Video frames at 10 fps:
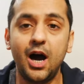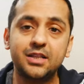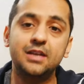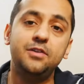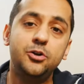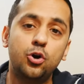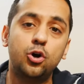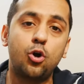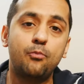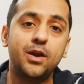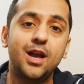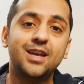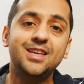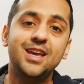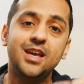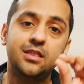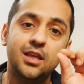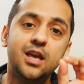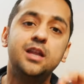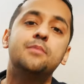तो आज की वीडियो का टॉपिक है कि ये
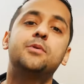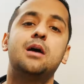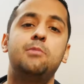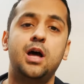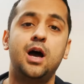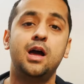इथीरियम क्या बुला